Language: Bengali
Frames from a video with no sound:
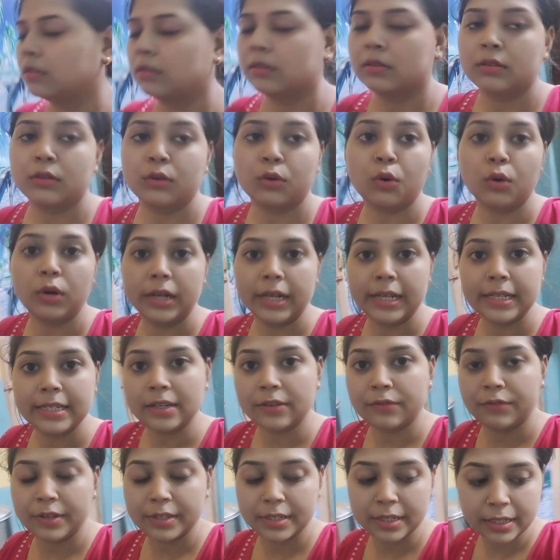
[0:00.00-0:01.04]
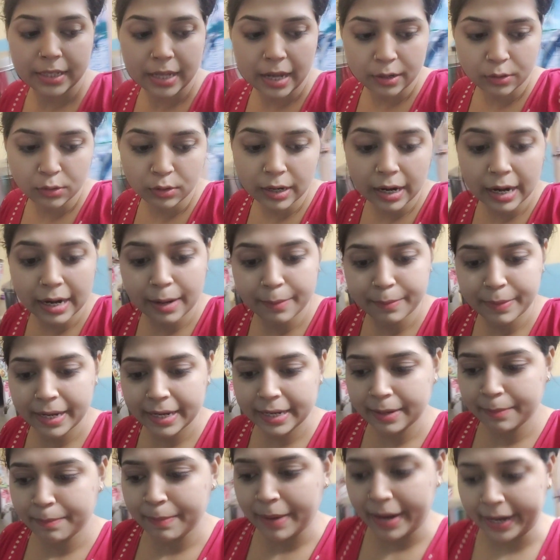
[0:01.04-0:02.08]
তো কোল্ড ড্রিঙ্কসটা ফ্রিজে থাকুক আর আমি
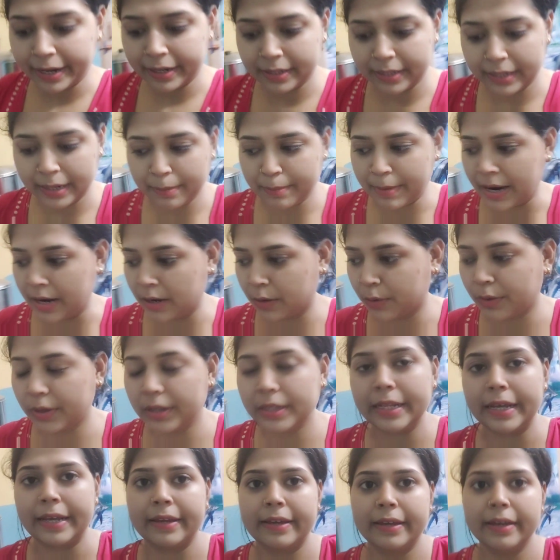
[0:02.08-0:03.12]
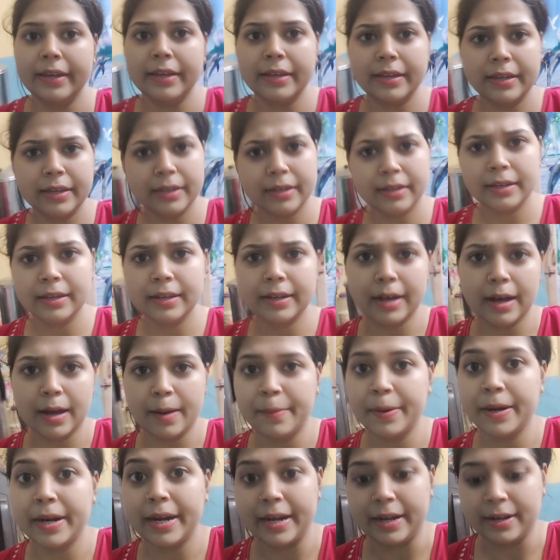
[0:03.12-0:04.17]
এটা প্যাকেট থেকে বার করে দেখি কি কি
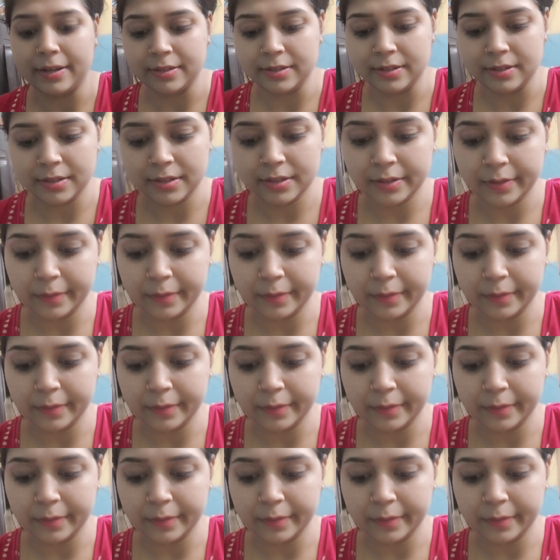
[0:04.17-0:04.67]
খাবার এনেছে আজকে